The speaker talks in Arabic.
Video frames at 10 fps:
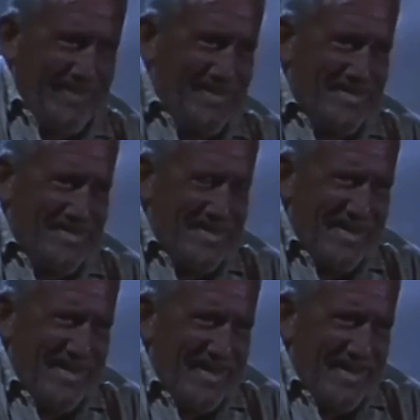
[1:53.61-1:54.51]
هي تستحق
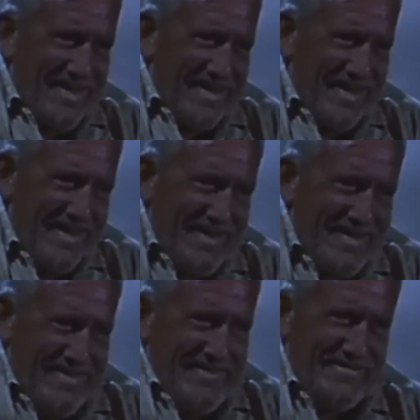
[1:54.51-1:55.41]
إن هي تكون من
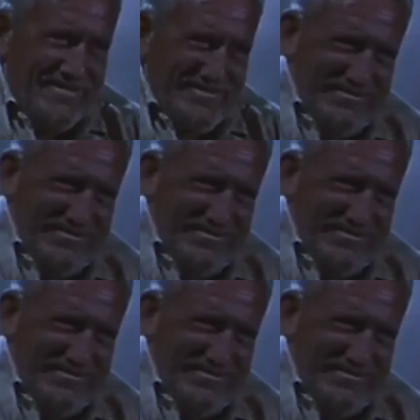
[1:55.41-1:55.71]
بين أفضل